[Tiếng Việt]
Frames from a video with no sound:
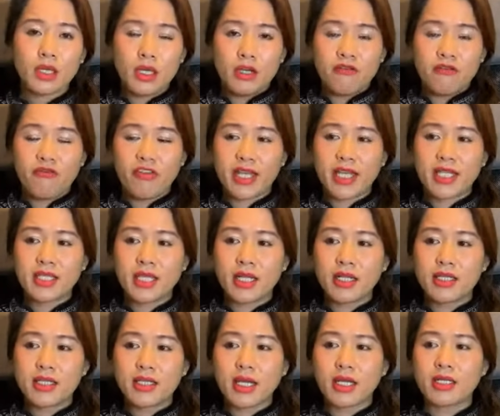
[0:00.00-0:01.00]
Về cái tính
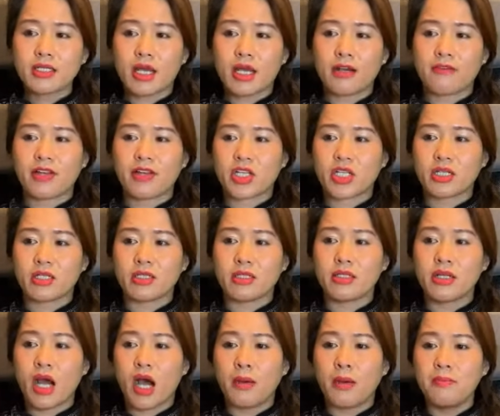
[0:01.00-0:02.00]
chân thật và sự
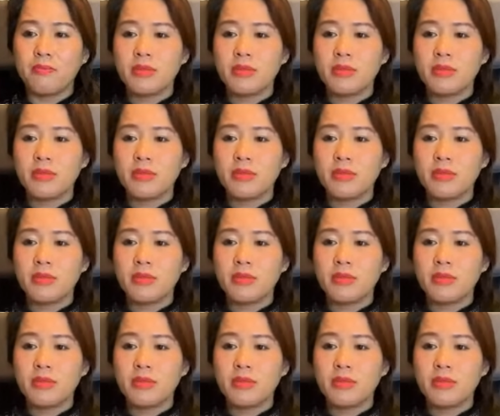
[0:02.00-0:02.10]
đổm